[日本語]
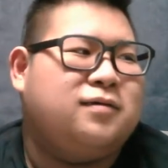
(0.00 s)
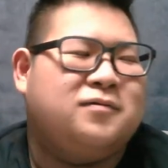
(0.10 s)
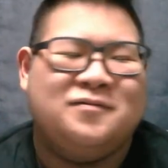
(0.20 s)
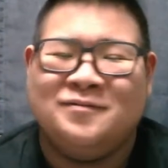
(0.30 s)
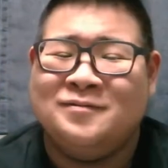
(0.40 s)

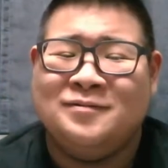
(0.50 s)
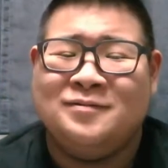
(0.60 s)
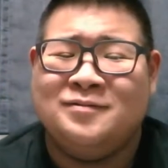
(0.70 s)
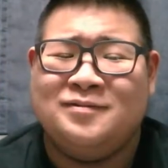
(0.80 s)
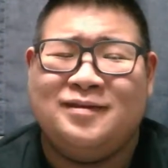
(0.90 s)

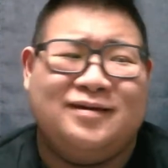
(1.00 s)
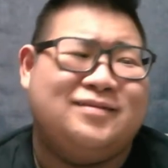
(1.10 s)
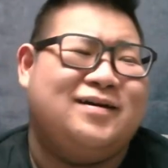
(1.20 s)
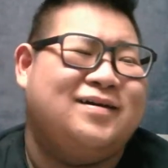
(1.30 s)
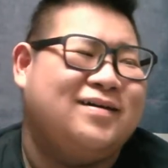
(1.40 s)
うーん、嫌
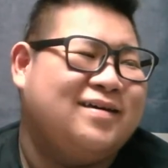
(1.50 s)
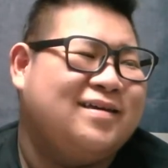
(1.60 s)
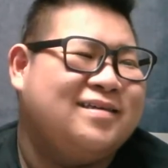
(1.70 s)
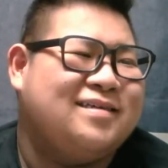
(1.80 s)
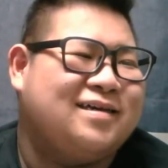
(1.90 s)
だ。
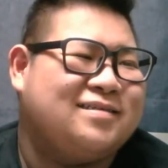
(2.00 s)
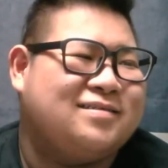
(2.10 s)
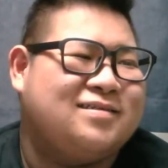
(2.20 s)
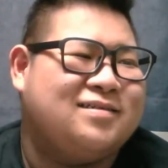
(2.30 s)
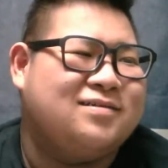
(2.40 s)
嫌
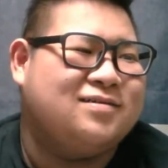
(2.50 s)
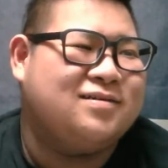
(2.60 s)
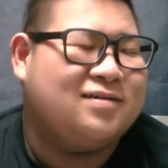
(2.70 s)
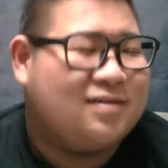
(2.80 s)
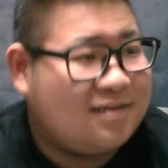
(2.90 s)
すぎ
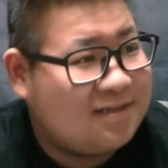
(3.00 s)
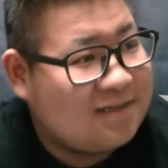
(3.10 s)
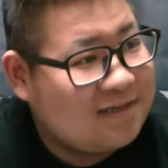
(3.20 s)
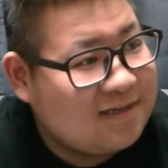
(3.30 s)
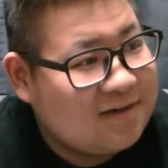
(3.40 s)
る。
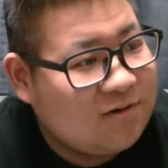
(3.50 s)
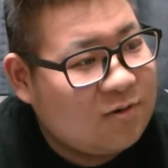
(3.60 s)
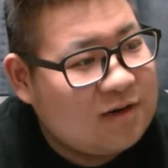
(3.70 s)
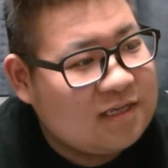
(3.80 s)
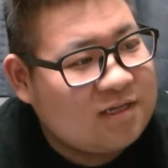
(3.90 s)

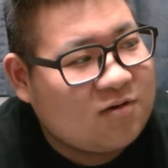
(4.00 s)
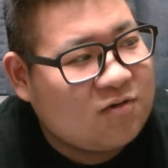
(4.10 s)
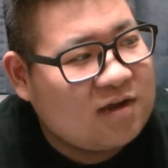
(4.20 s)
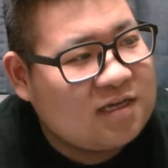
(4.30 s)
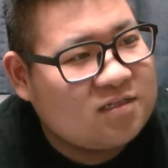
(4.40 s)
俺に
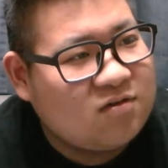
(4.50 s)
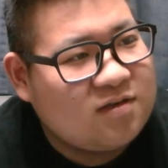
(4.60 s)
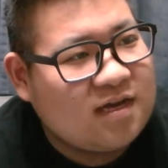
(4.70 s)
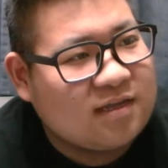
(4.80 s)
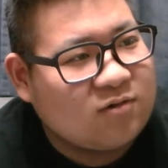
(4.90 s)
これ以上
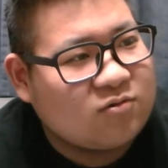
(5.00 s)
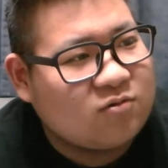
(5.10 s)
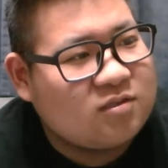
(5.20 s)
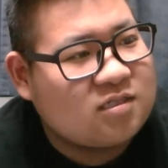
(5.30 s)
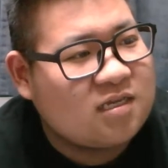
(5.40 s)
嫌なこと
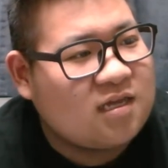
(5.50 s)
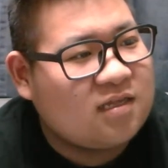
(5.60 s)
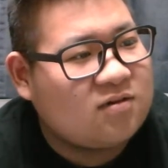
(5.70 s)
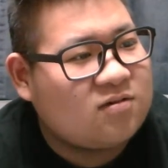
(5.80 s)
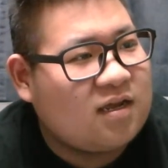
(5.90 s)
を押し付けな
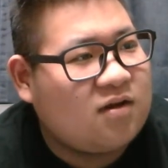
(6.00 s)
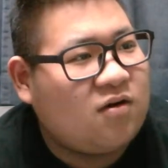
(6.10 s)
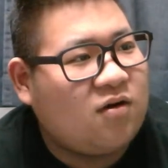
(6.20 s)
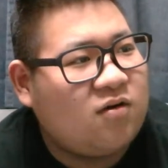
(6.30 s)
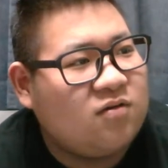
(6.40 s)
いでくれ
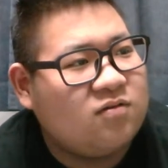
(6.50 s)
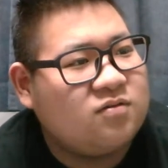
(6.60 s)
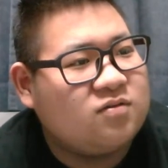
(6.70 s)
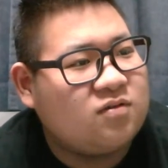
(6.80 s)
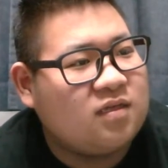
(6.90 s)
よ。
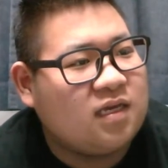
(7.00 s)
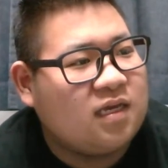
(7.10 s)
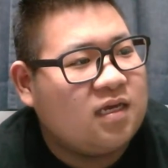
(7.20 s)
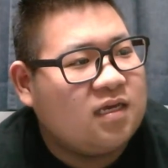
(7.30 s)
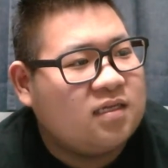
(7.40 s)
本当に。
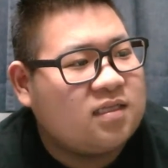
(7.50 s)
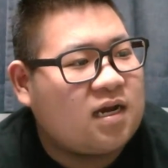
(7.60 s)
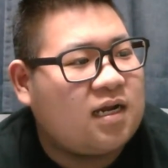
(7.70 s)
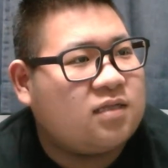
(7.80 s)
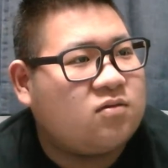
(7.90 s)
だ
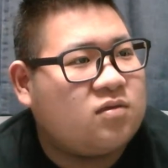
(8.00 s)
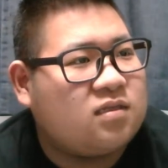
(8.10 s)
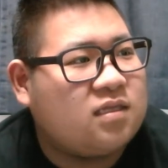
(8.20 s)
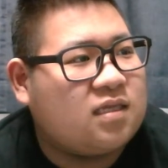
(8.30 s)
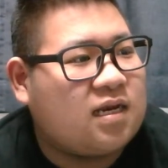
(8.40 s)
からといっ
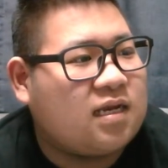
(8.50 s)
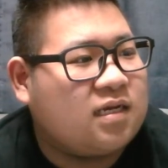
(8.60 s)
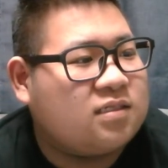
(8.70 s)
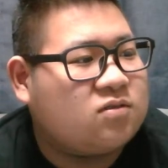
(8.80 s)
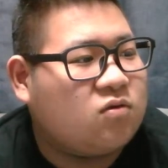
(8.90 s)
て誰
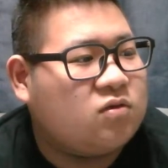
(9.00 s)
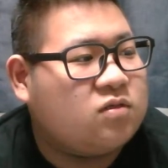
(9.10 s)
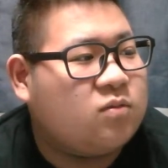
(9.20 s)
かにそういう